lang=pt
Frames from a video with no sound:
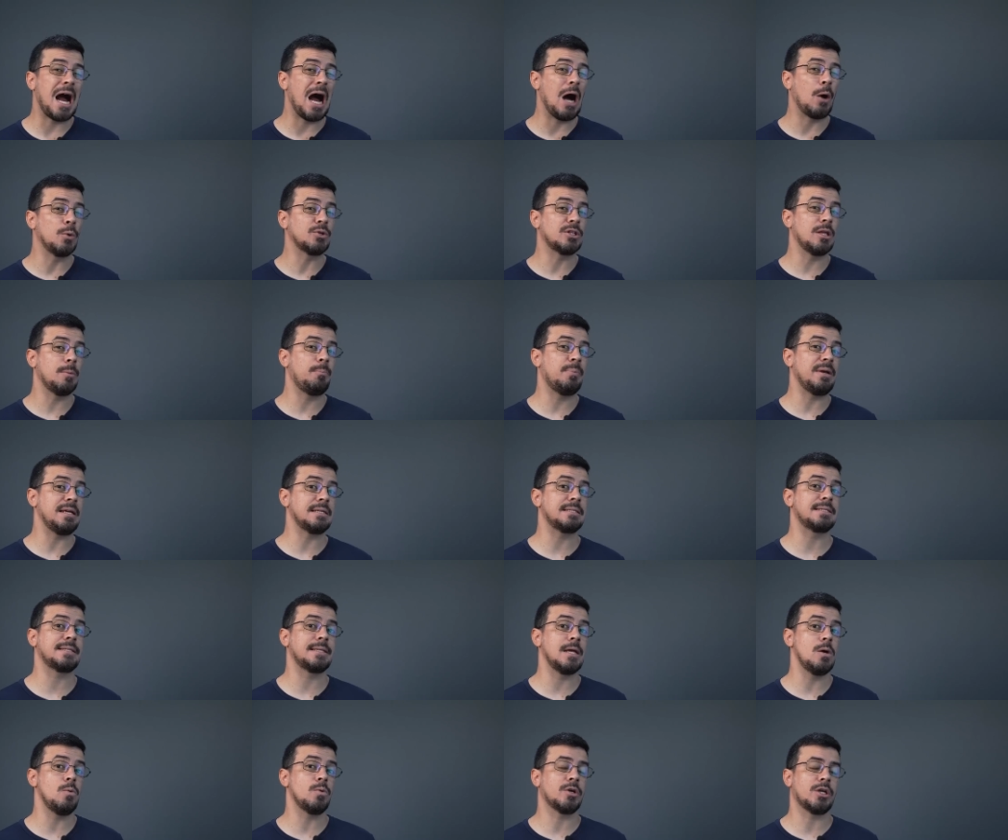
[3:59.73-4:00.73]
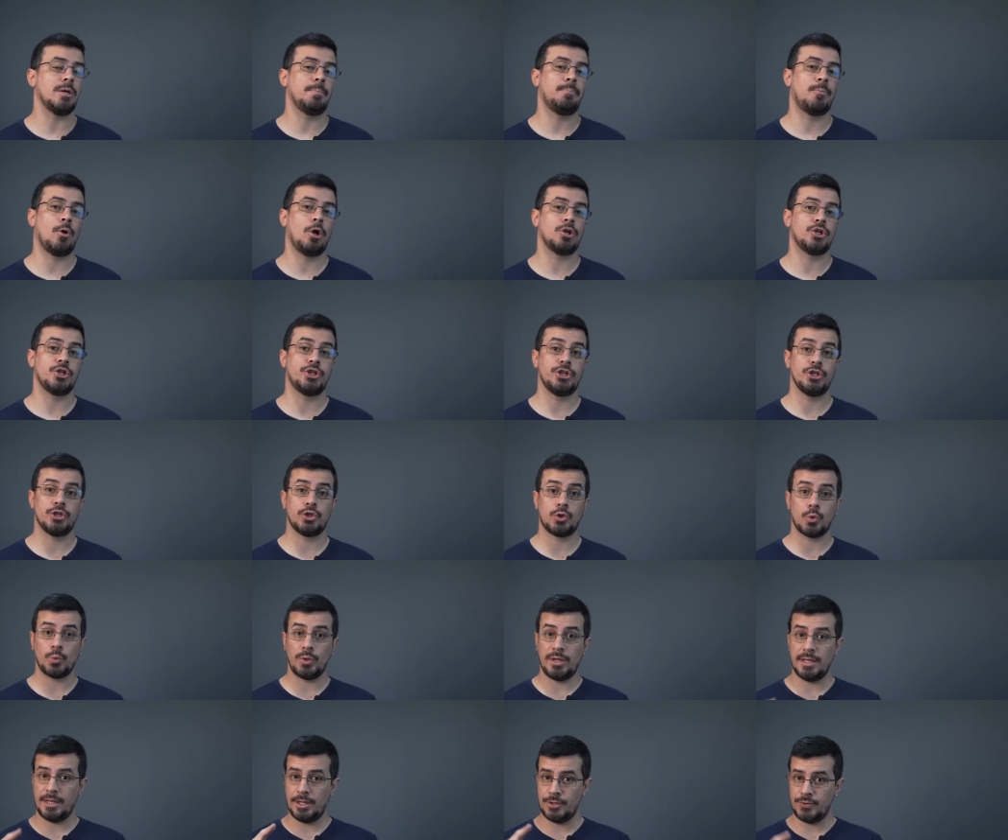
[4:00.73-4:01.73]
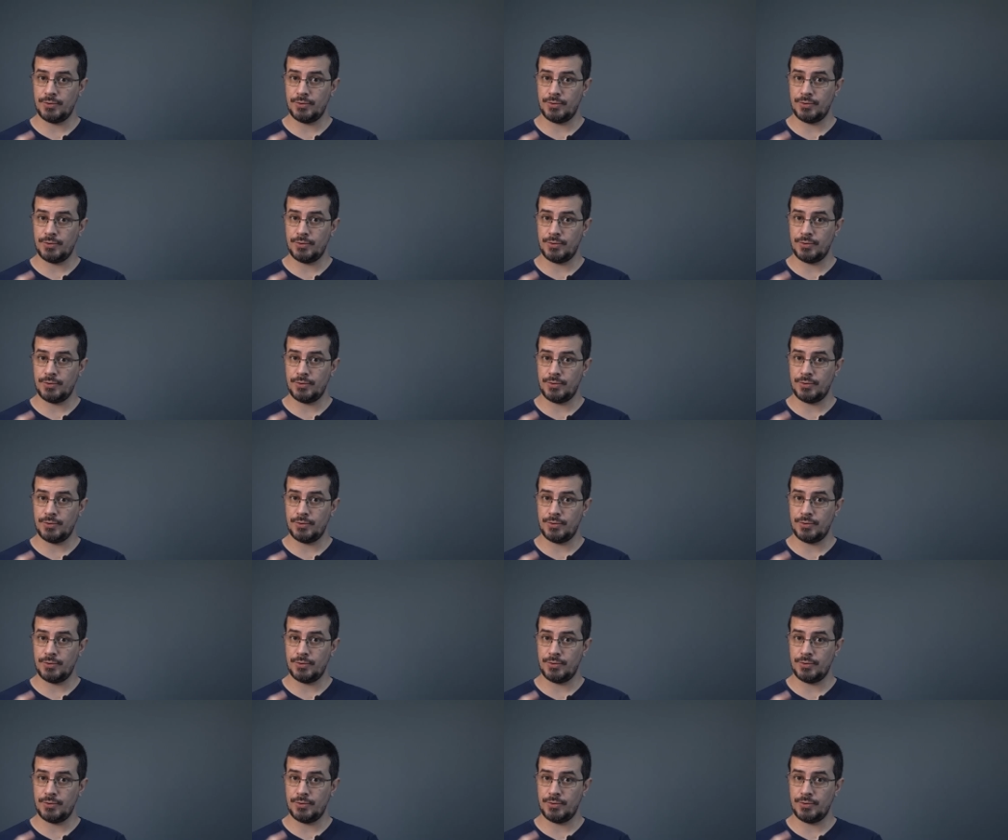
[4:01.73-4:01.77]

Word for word: alta pressão que pode destruir